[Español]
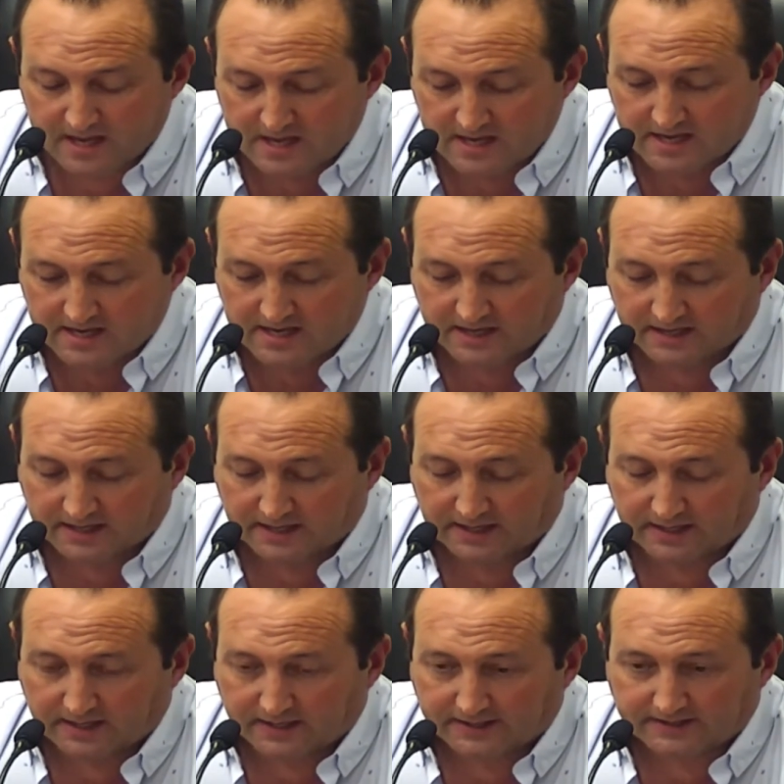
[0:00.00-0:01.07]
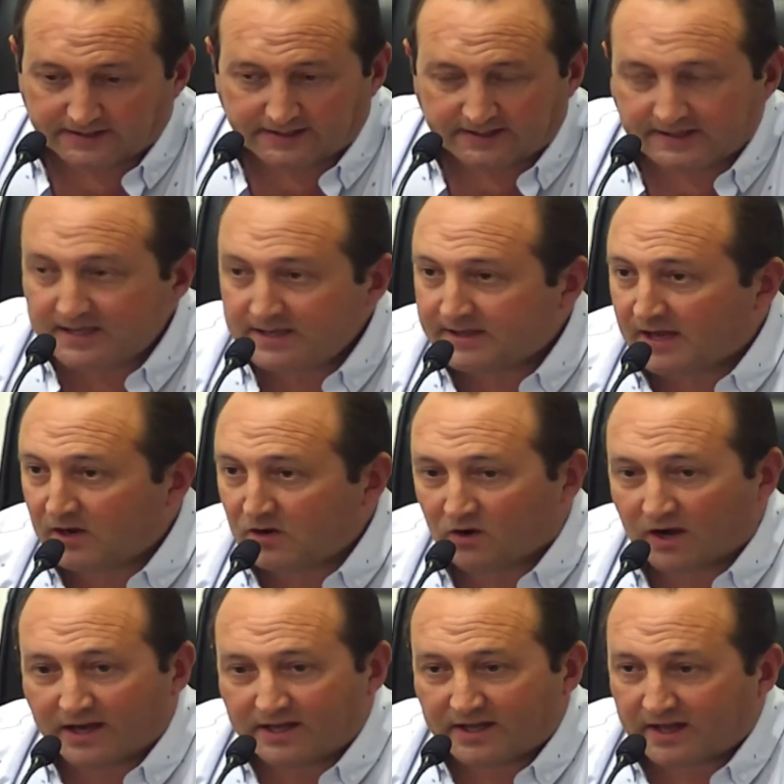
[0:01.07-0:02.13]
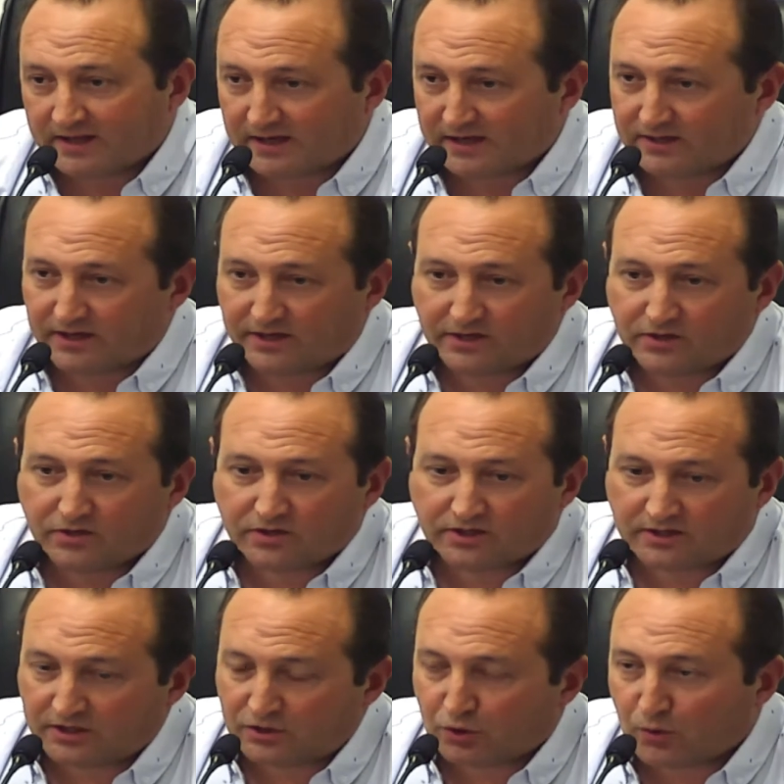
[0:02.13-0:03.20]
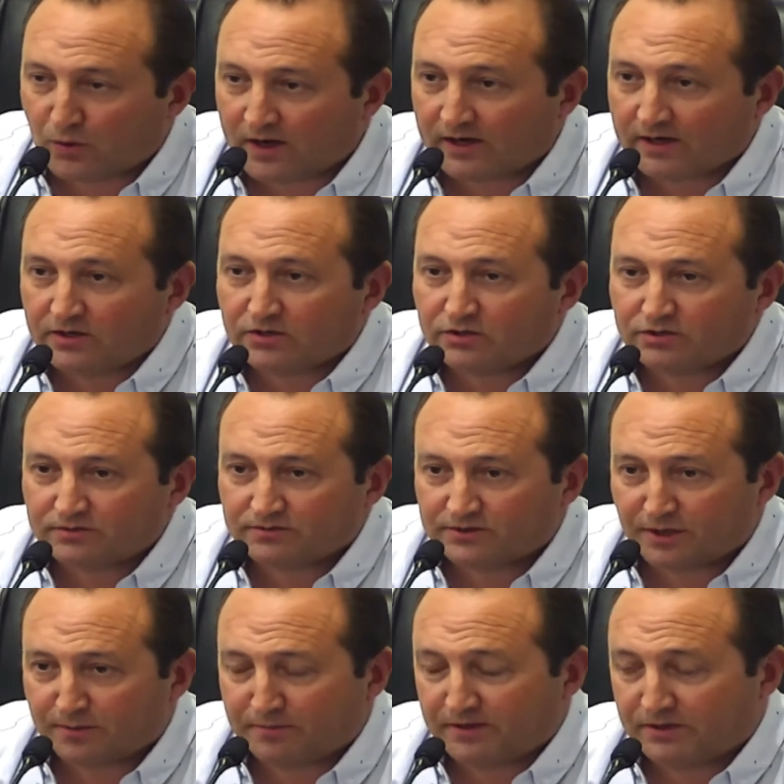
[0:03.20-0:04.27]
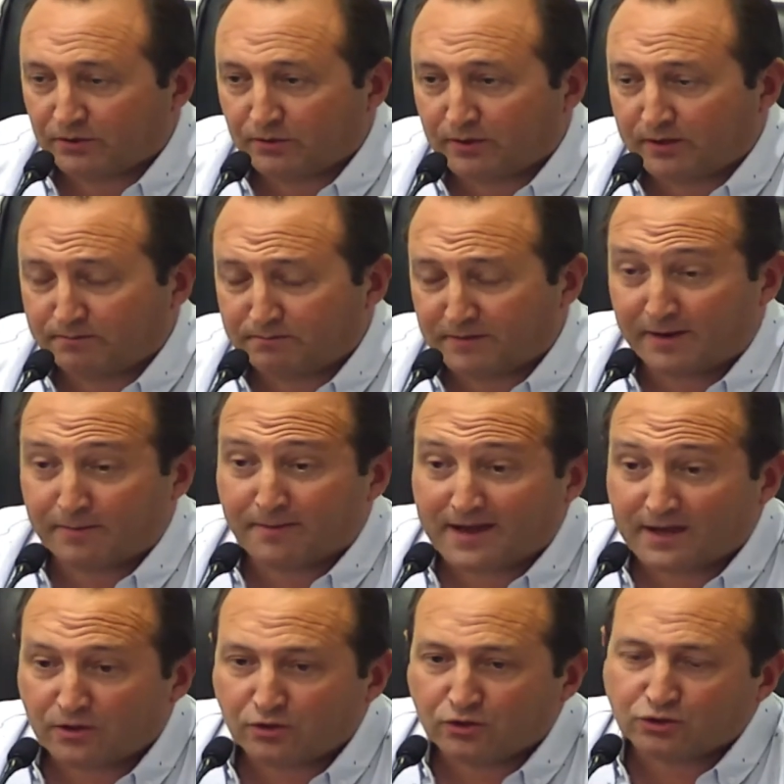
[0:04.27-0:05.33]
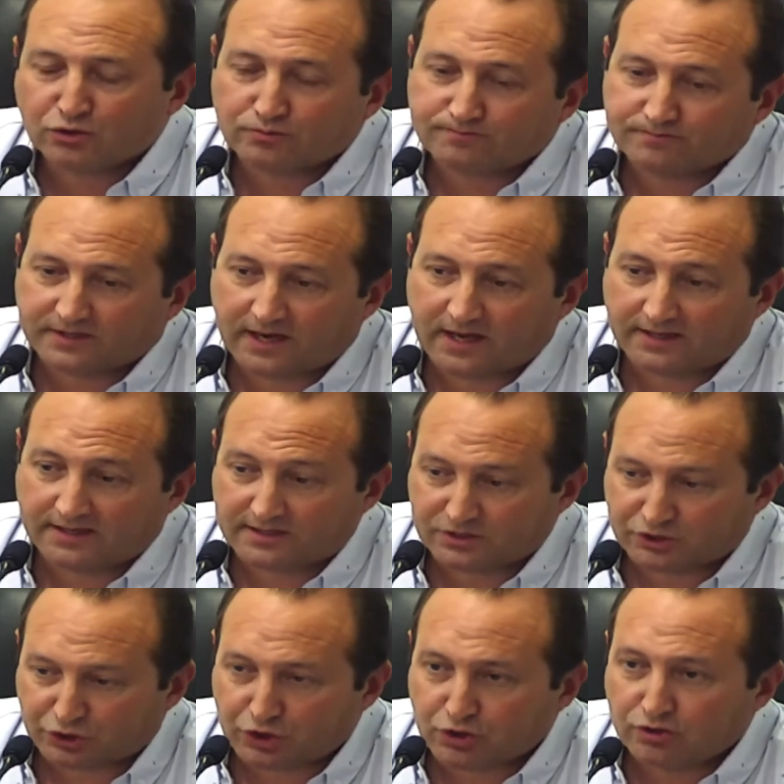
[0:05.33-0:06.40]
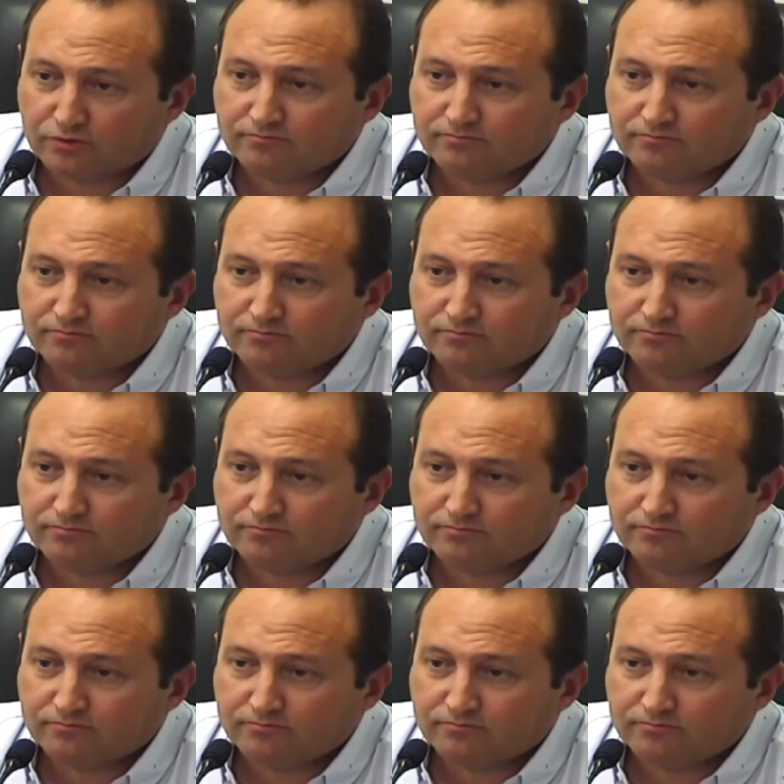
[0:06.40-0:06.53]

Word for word: Eh, distintas localidades del interior, distintos barrios se han visto mermados en la atención.